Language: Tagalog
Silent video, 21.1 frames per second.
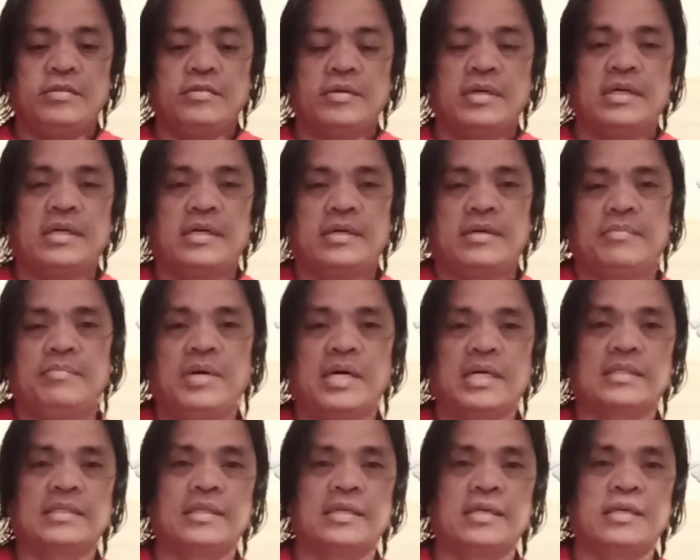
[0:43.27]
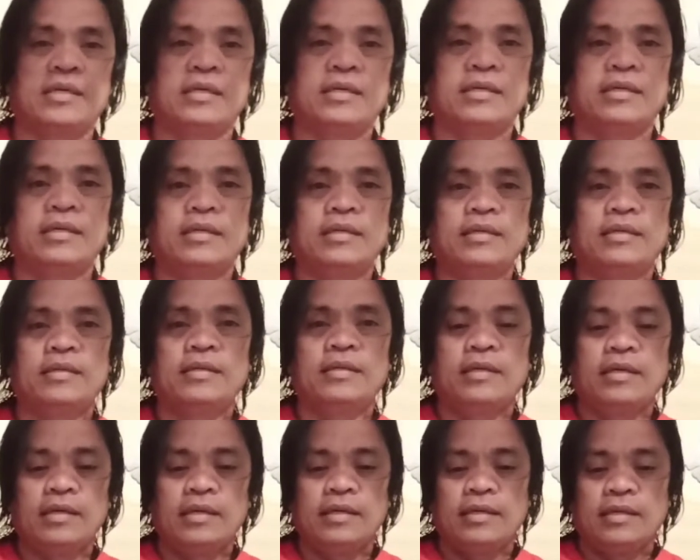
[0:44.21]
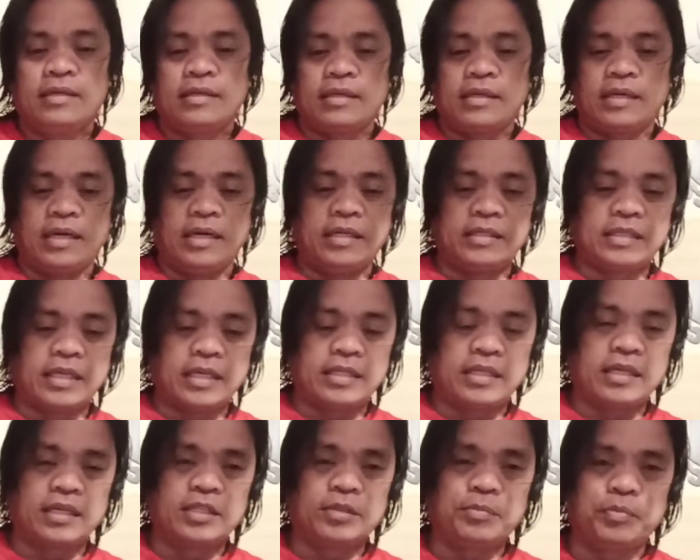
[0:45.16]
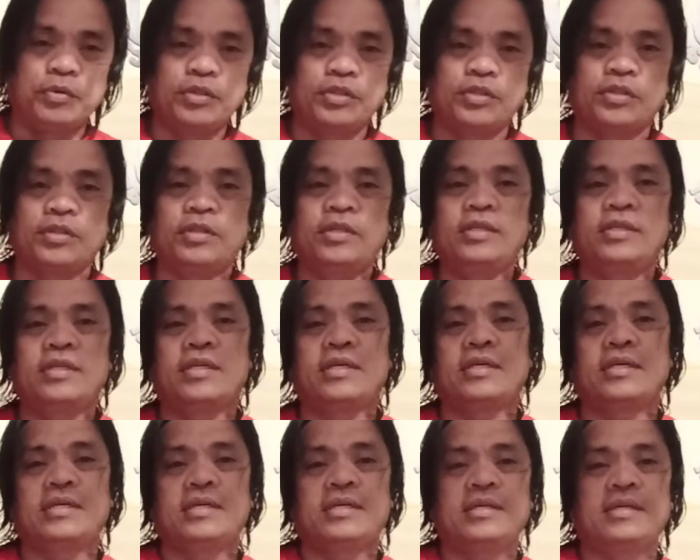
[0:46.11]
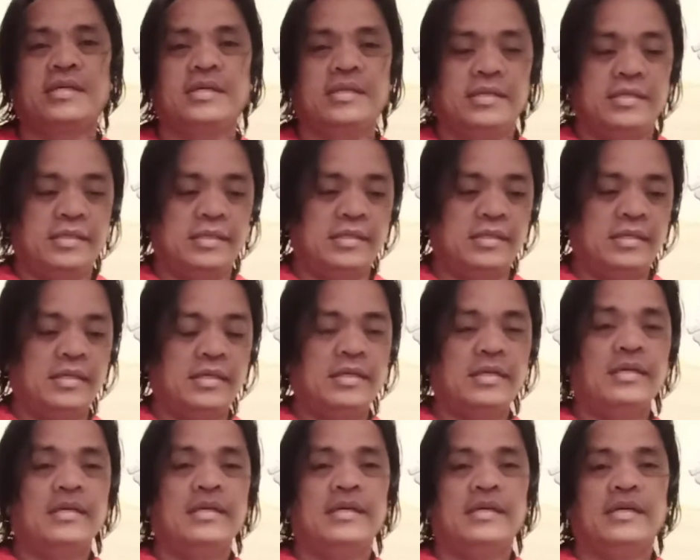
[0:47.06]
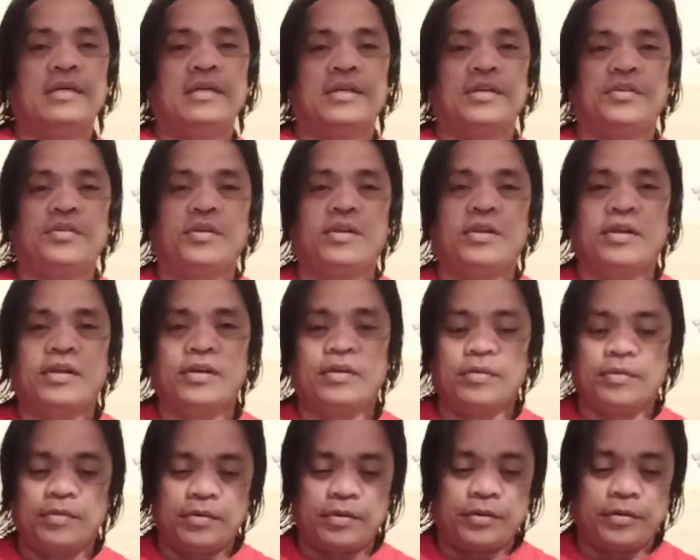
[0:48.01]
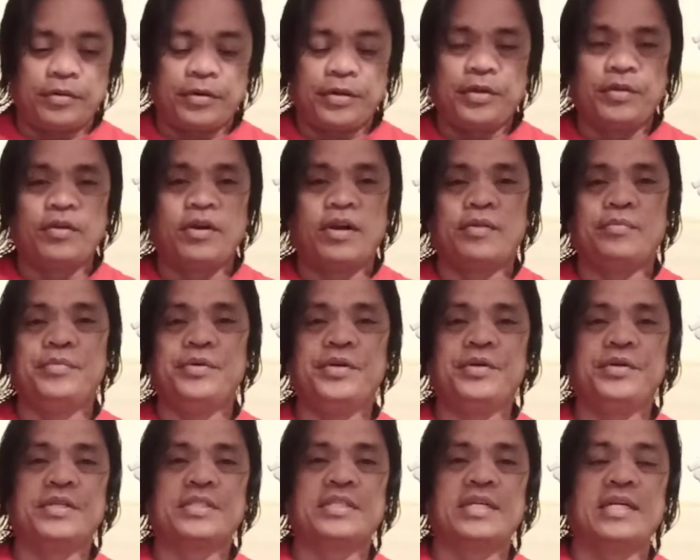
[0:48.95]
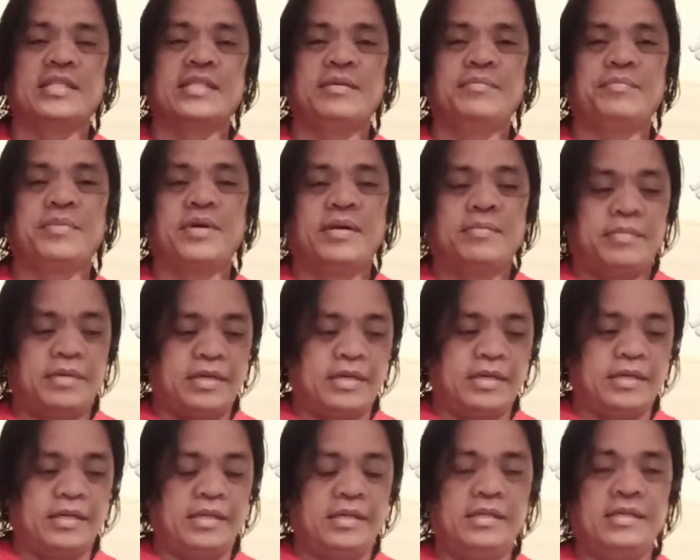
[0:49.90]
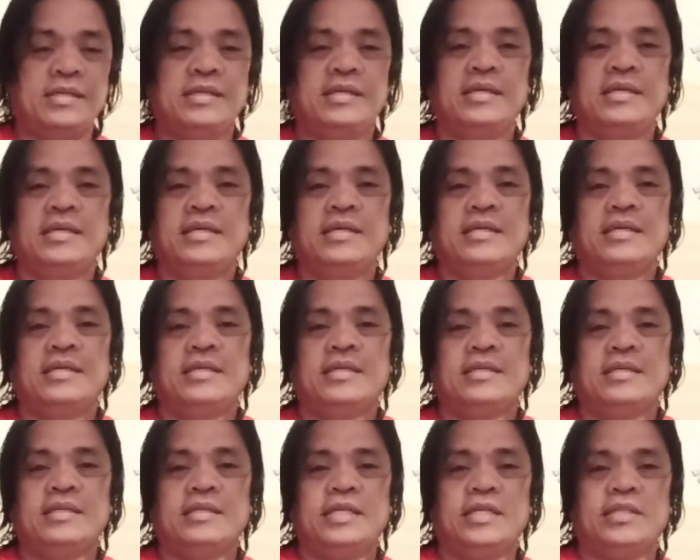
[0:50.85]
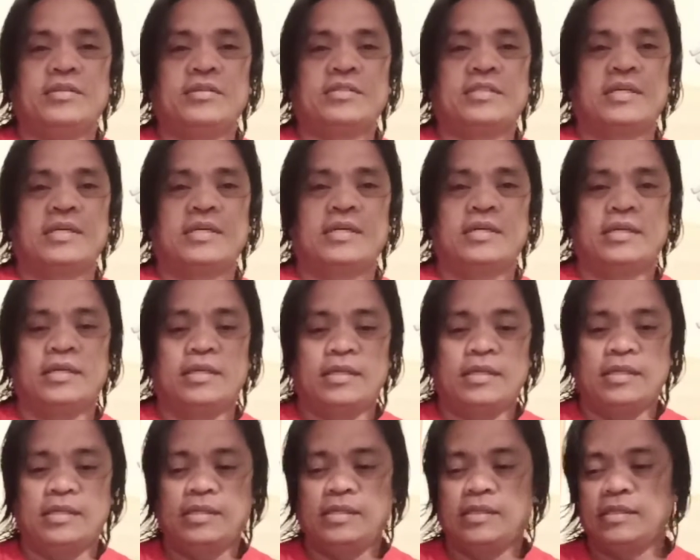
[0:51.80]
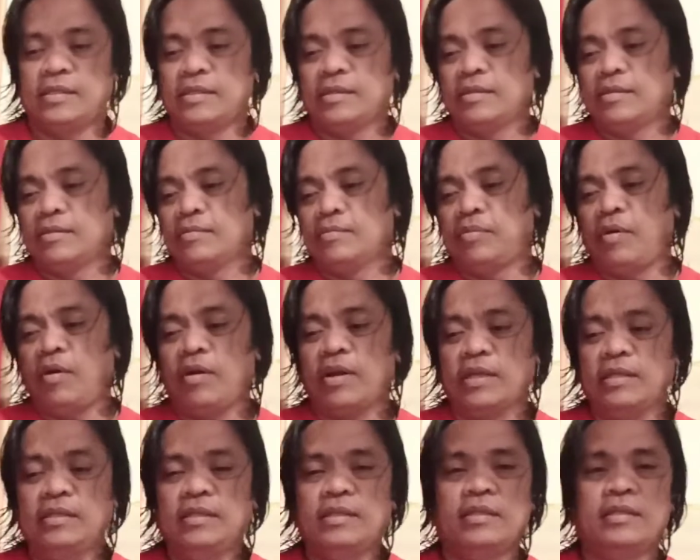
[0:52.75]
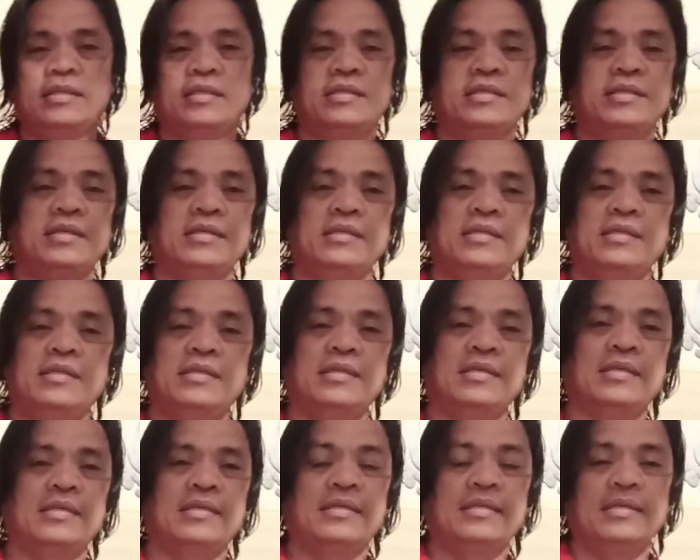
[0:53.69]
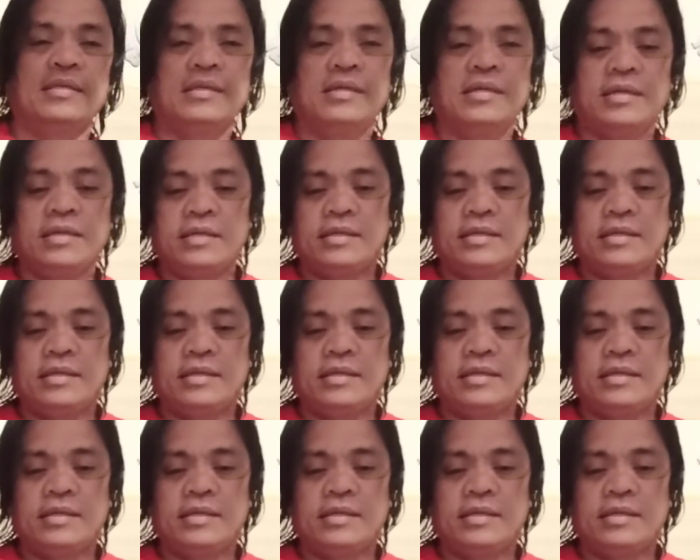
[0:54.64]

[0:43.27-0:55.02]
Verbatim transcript: ito yung uh, box na galing sa isang sponsor na uh, regular regular viewers natin from uh, dito sa Poland. Uh,